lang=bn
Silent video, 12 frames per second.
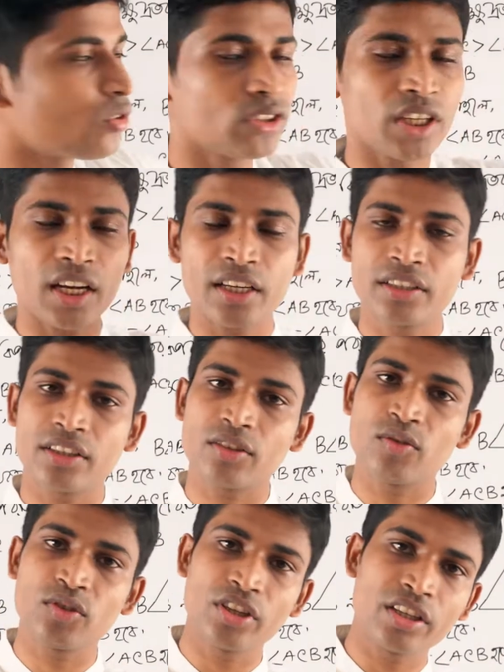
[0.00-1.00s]
কোণ আর একটা
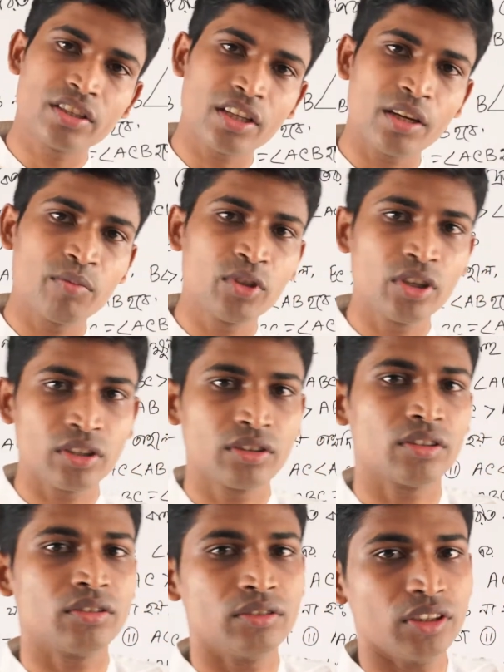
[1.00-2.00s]
কোণের চেয়ে
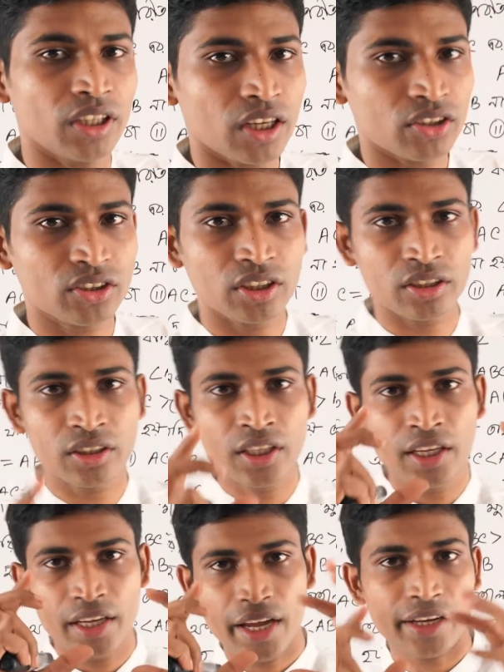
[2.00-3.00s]
বৃহত্তর হলে অর্থাৎ
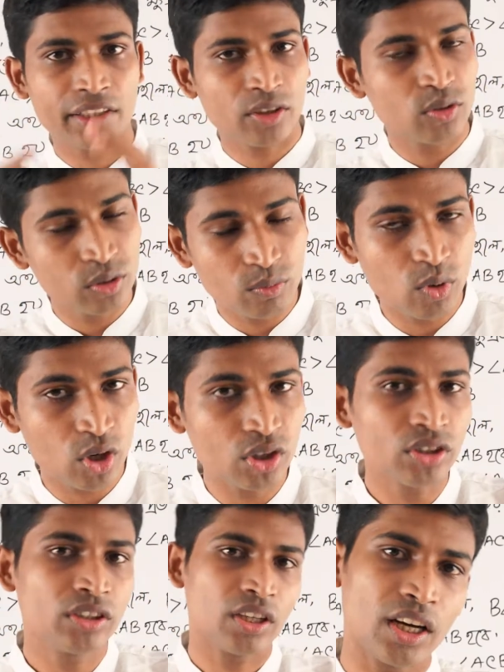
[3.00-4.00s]
একটা কোণ বড়
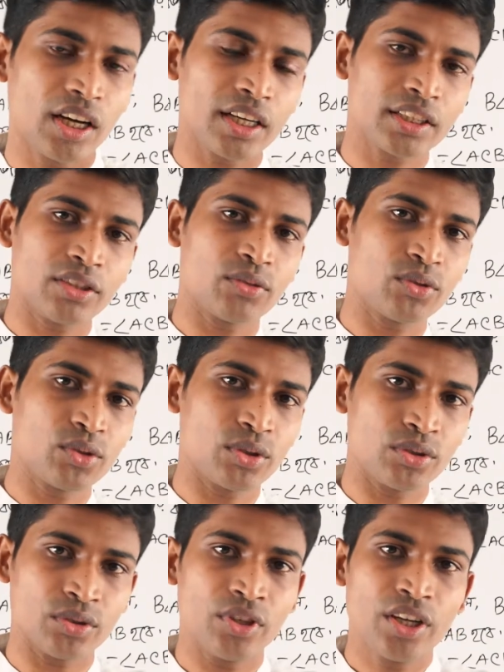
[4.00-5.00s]
আর একটা কোণ
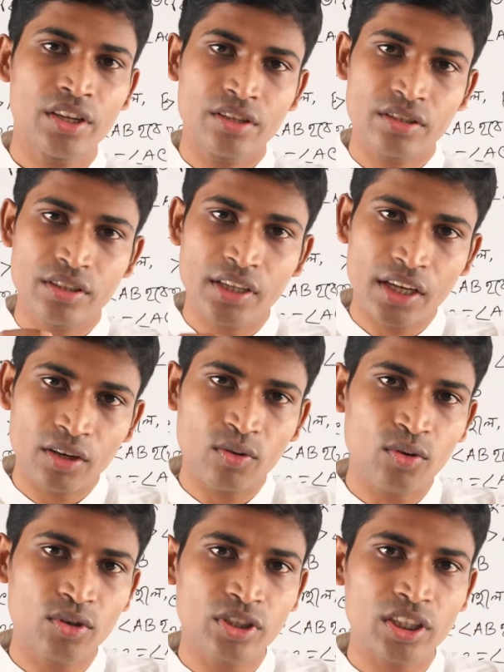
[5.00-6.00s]
ছোট যে
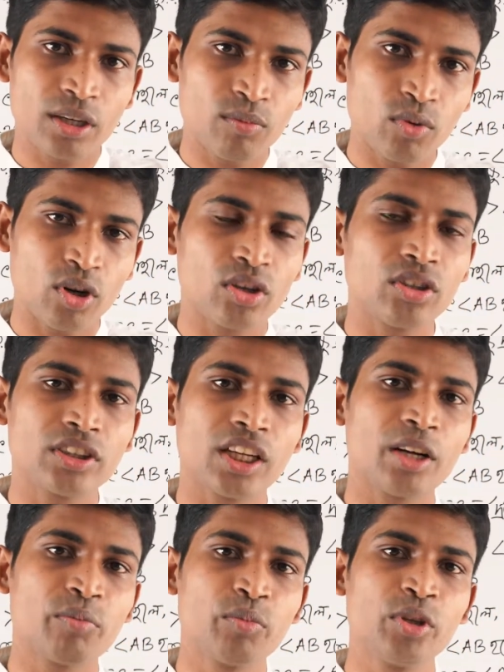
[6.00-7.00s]
কোণটা বড়
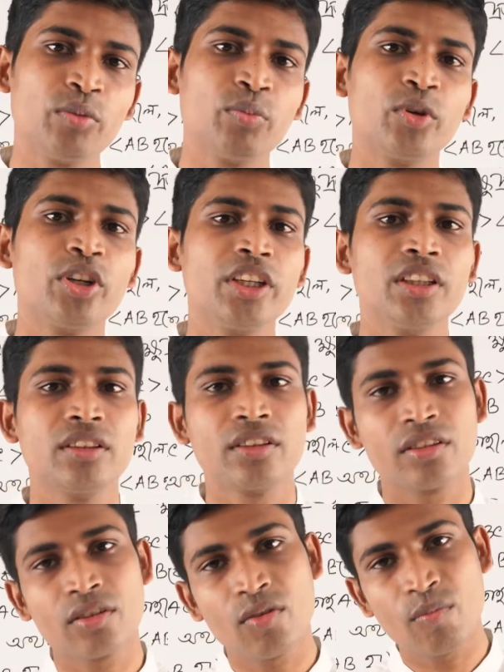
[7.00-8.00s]
তার বিপরীত
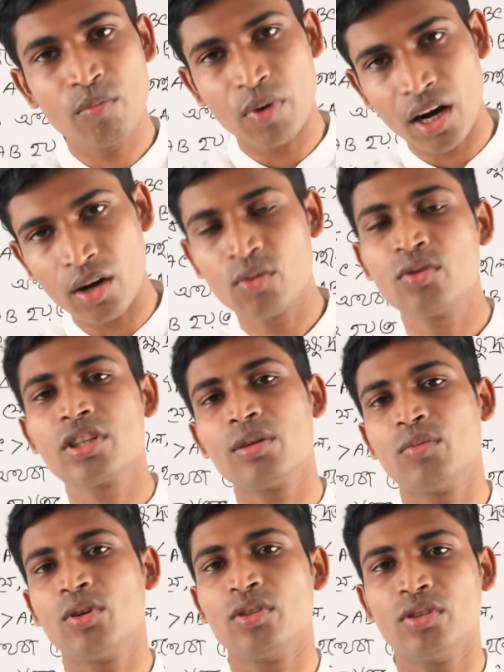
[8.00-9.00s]
বাহুটা
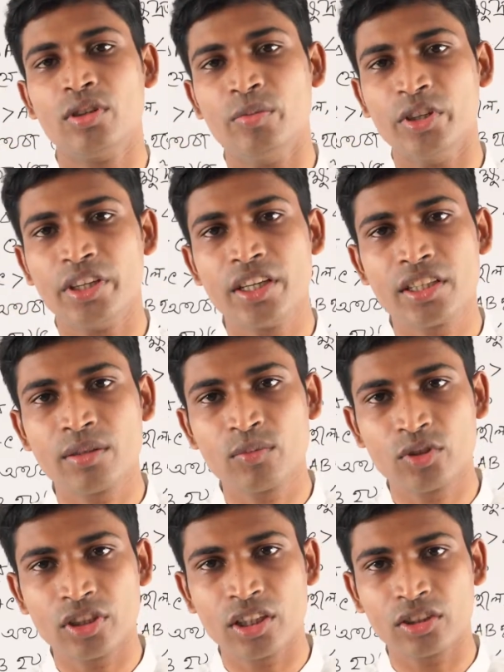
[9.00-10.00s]
বড় হবে এটা
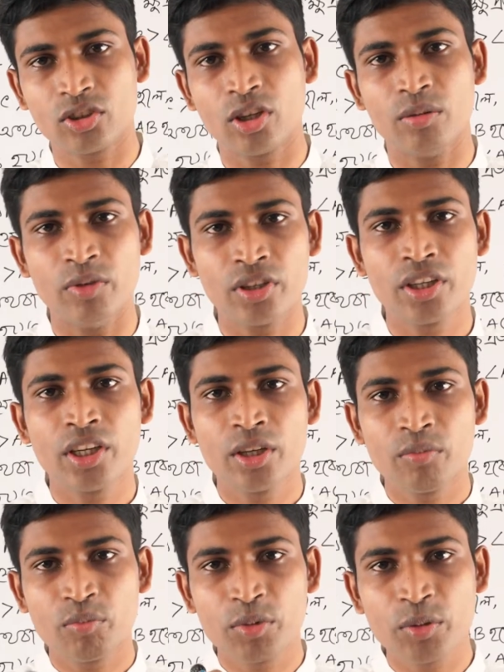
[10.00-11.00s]
মনে রাখতে হবে
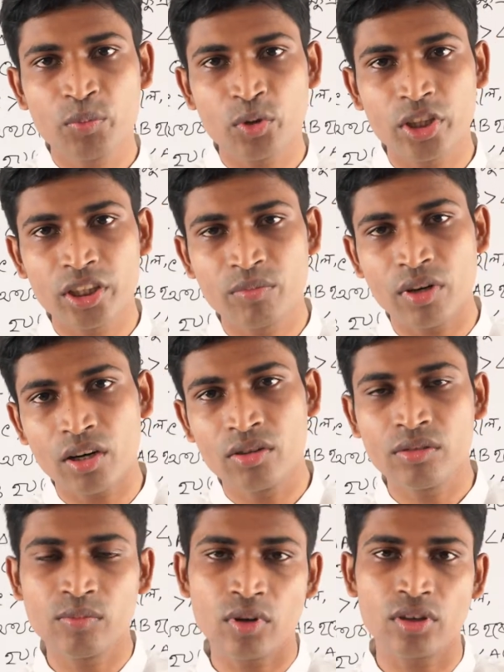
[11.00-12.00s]
বিপরীত বাহু
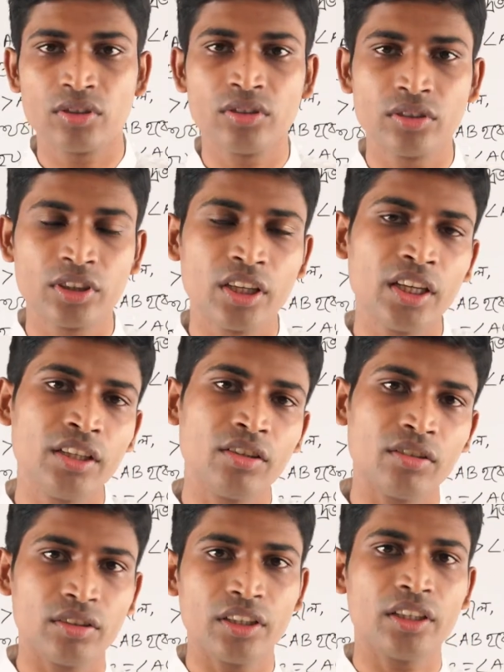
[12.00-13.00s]
বড় হলেই
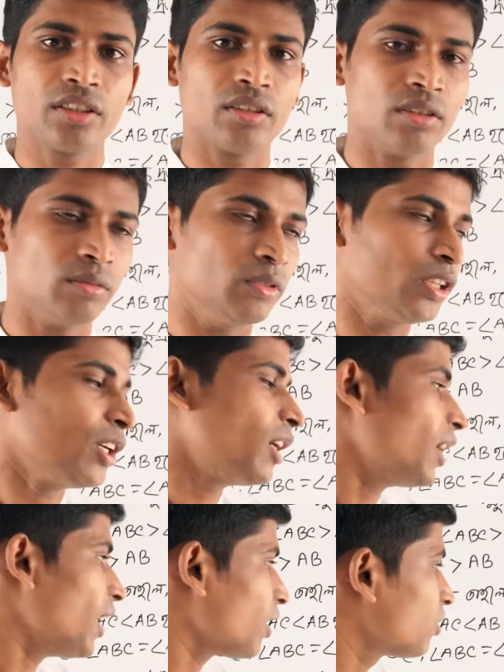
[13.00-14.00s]
এটা হবে
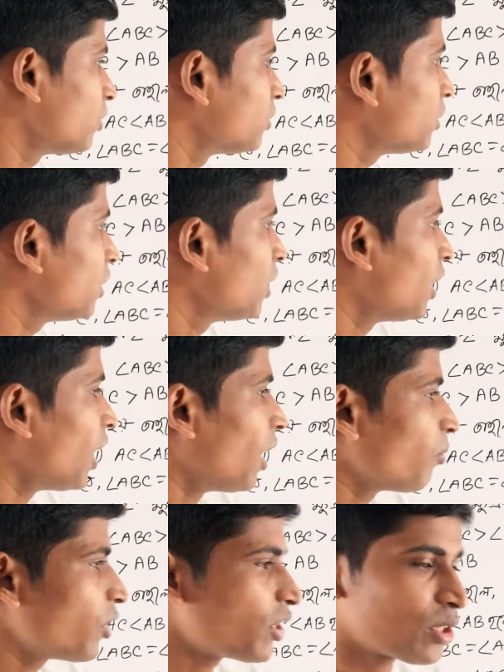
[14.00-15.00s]
এখন
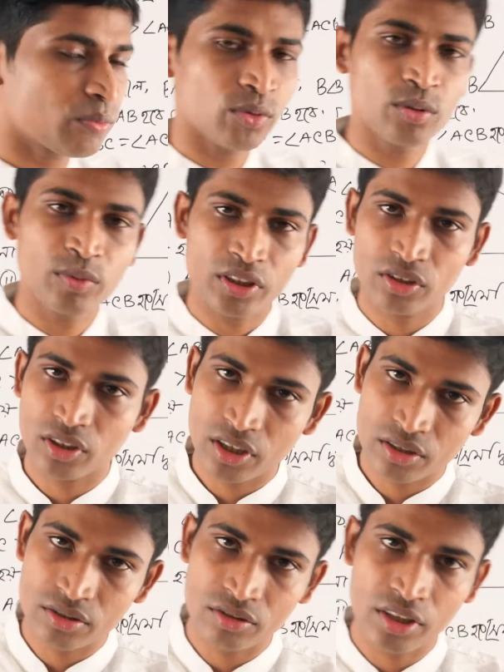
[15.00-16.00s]
আমরা এটা প্রমাণ
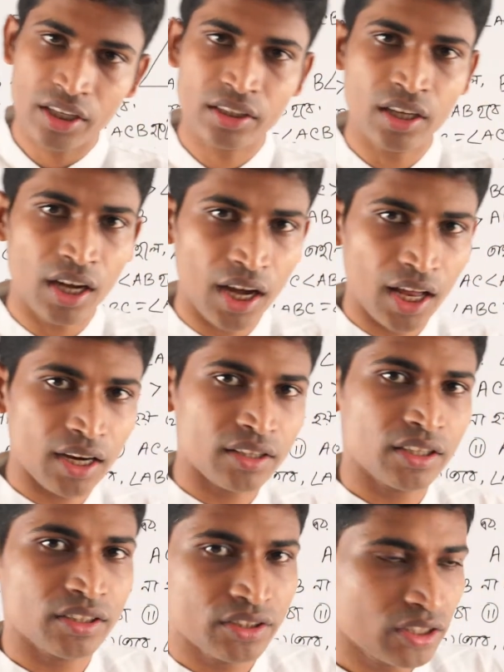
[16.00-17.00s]
করার জন্য একটা
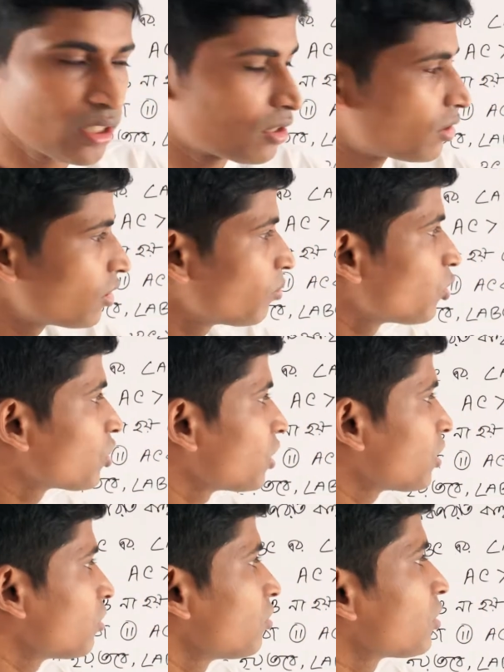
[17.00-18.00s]
আলাদা ট্রিক্স শিখব
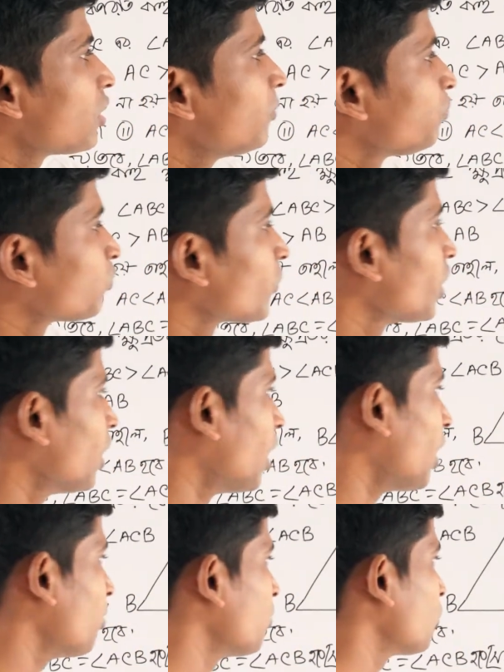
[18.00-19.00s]
সেটা হচ্ছে
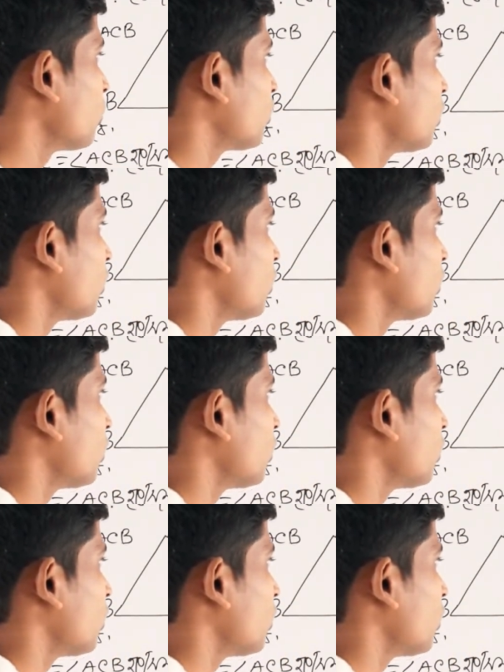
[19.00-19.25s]
আমি মনে